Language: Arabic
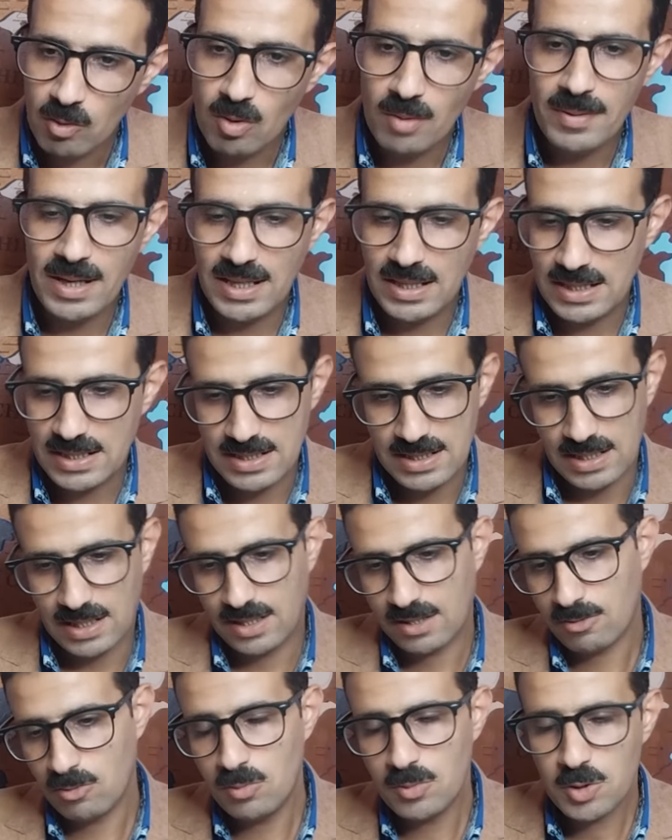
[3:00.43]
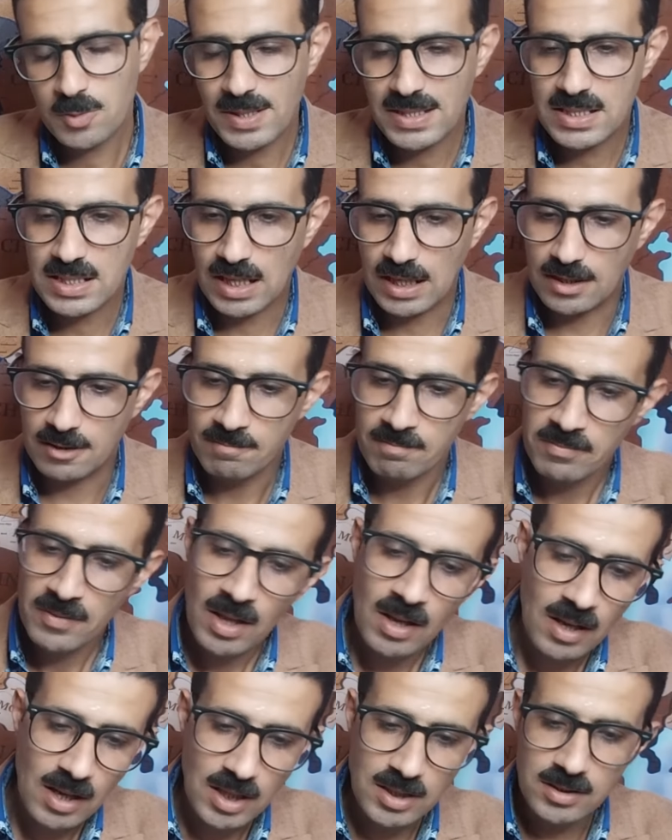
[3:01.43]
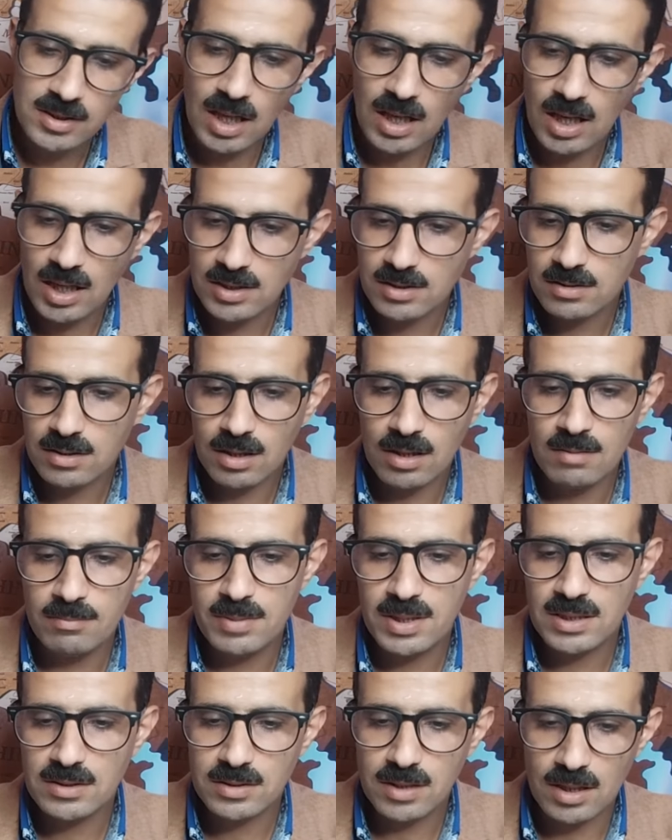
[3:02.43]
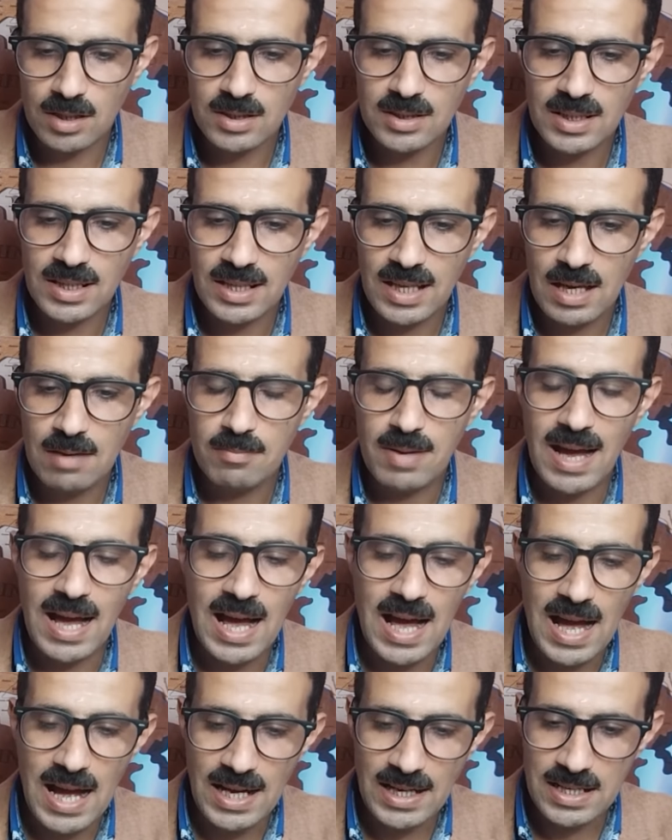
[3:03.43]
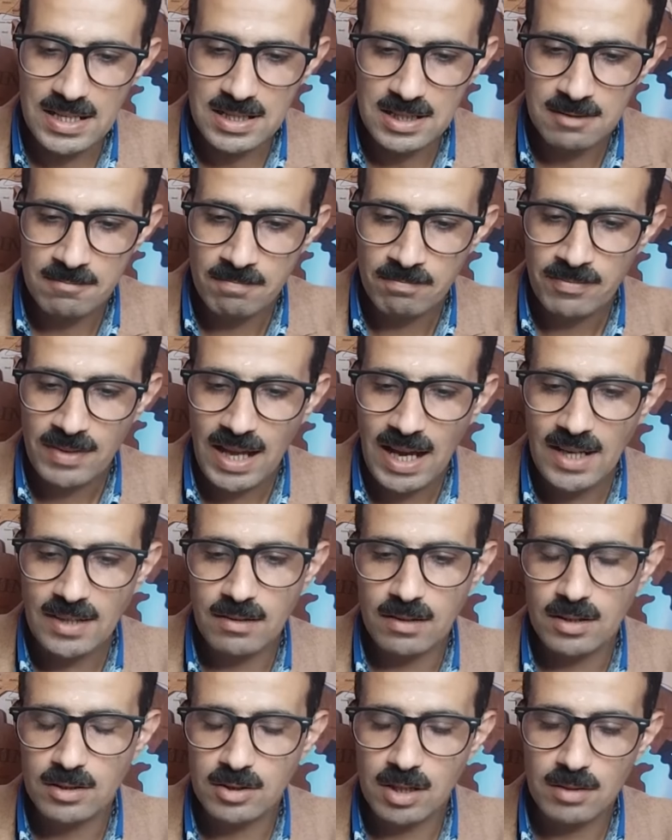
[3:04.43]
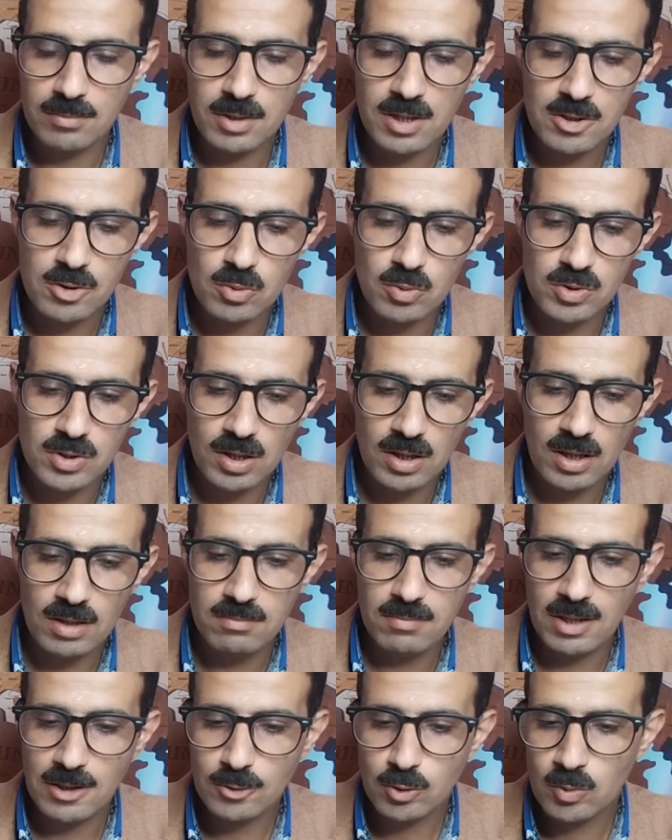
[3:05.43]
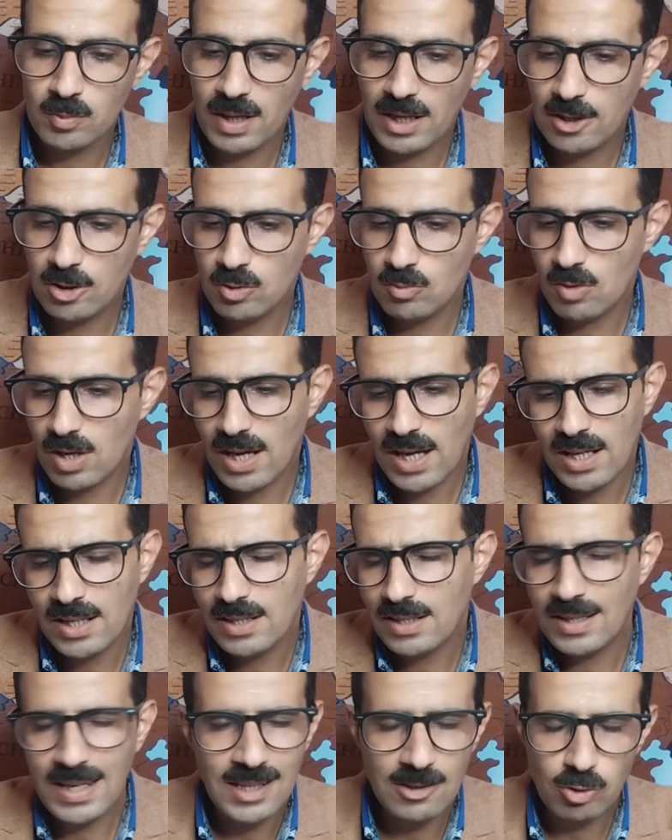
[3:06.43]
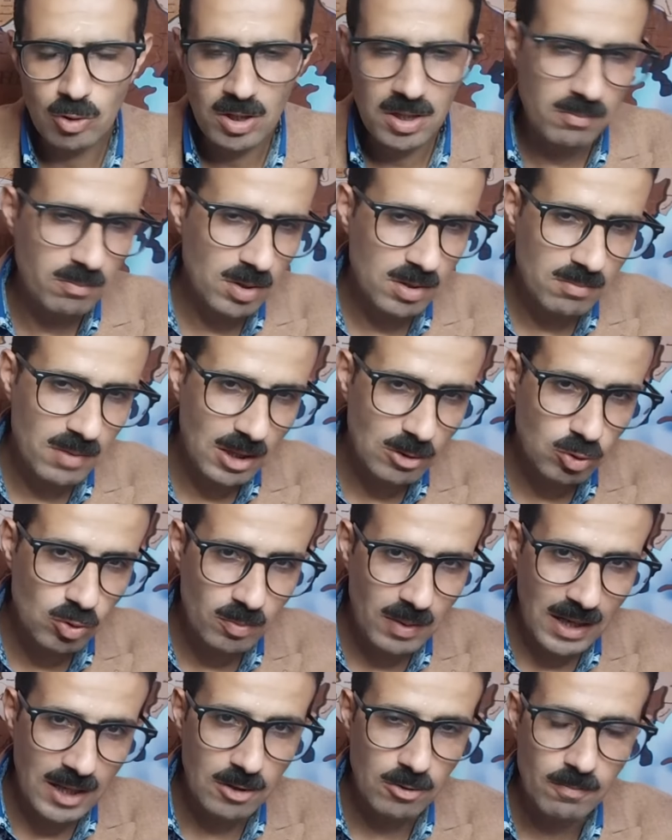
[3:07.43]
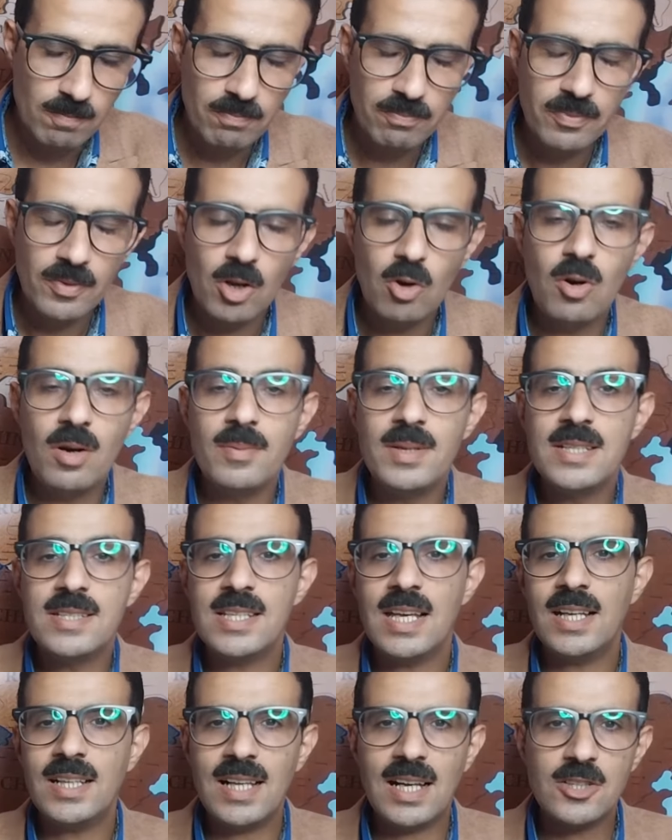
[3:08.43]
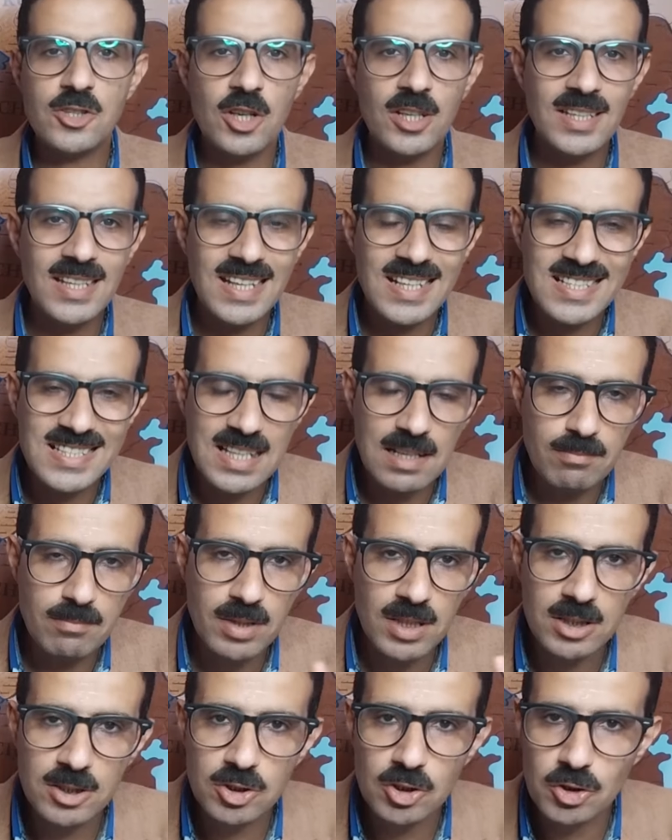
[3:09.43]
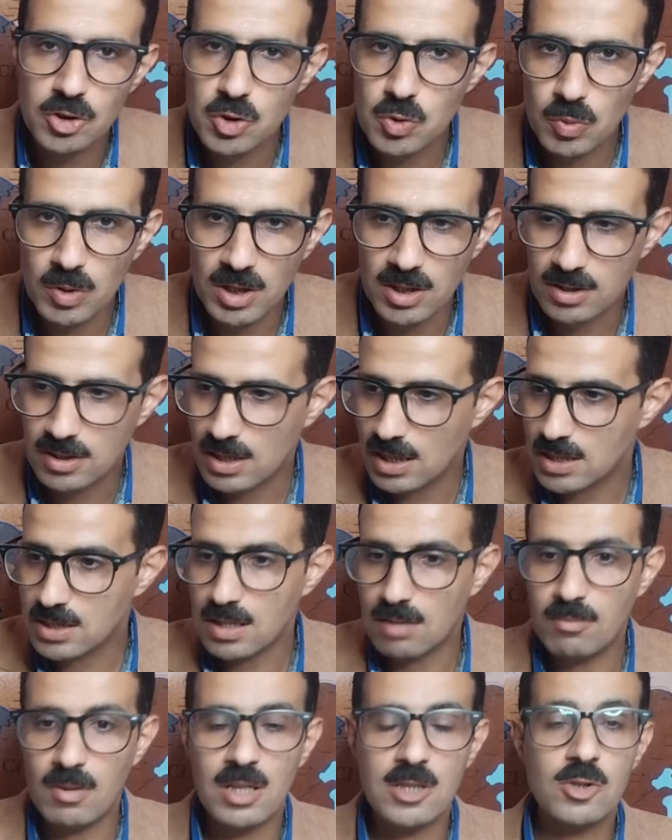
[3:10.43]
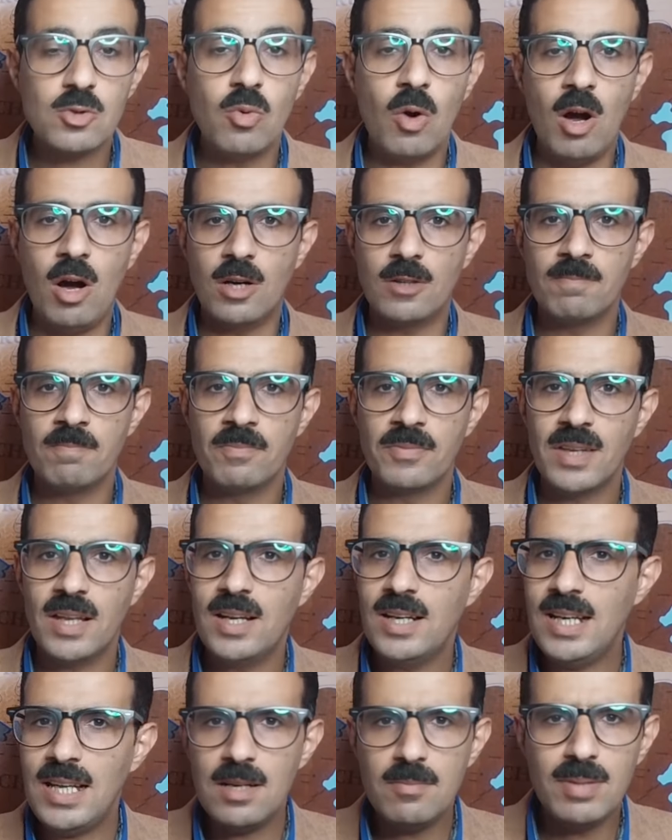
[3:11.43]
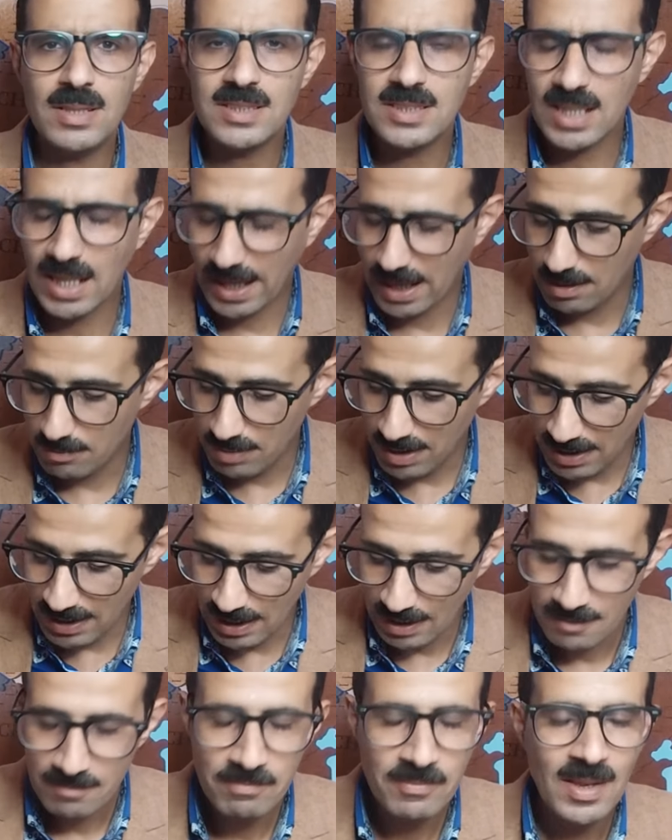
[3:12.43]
وما الى ذلك ومش بس كده انتقد ترامب ينتقد غياب هاريس عن خطاب رئيس الوزراء المغضوب عليهم وقال لا تحب المغضوب عليهم هو بيزايد عشان يكسب التصويت يكسب اصوات لعبه انتخابيه